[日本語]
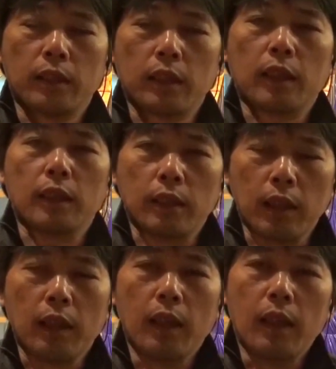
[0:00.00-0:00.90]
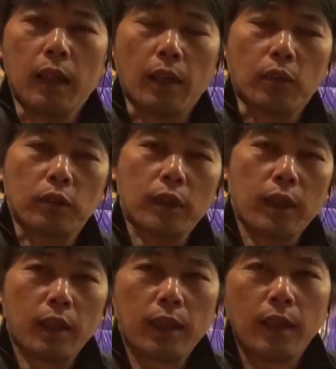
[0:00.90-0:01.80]
ただいてあのそれ
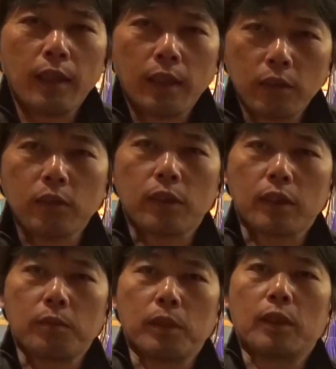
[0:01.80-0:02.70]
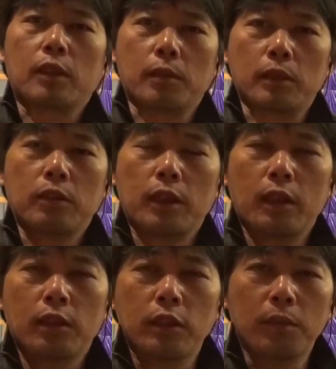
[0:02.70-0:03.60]
から考えるという方もいらっしゃいますそれ
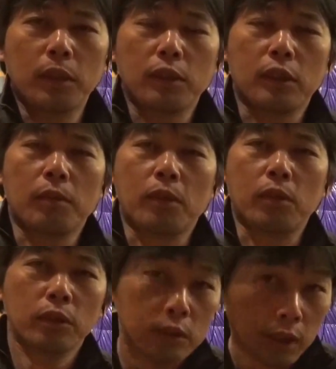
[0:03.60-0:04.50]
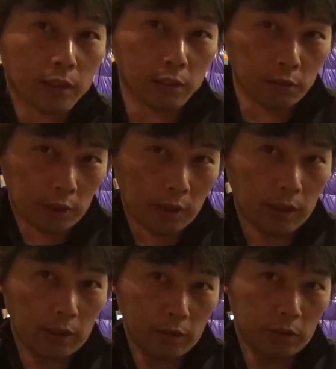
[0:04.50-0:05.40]
から冬山雪山をどうするかっていうのを考
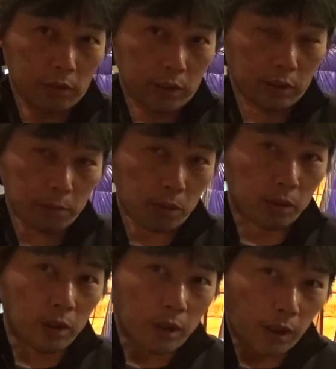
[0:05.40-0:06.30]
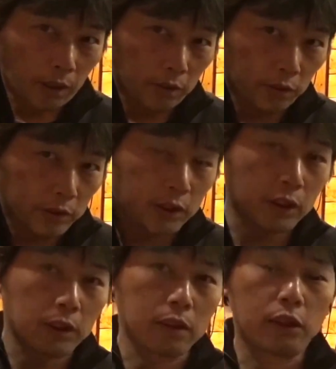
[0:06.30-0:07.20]
えるという方もあのぜ
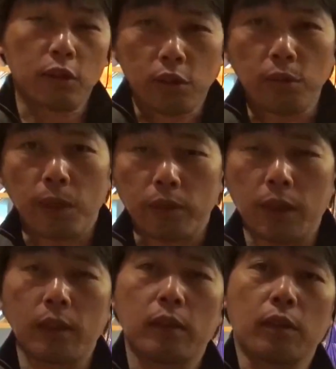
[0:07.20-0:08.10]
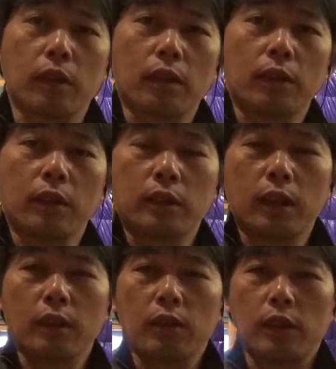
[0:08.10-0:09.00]
ひちょっと興味あるなっていう方はです
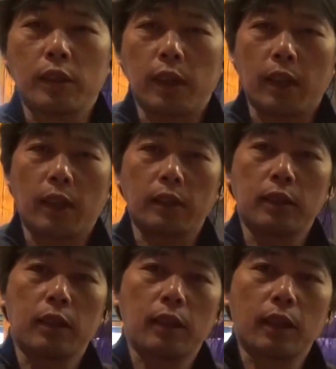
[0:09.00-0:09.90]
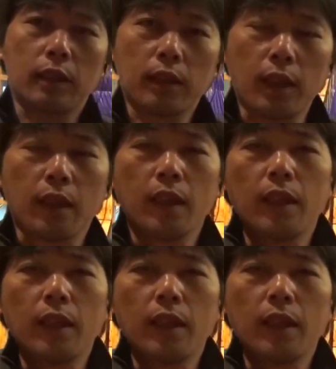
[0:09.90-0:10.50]
ねそれに参加していただいて、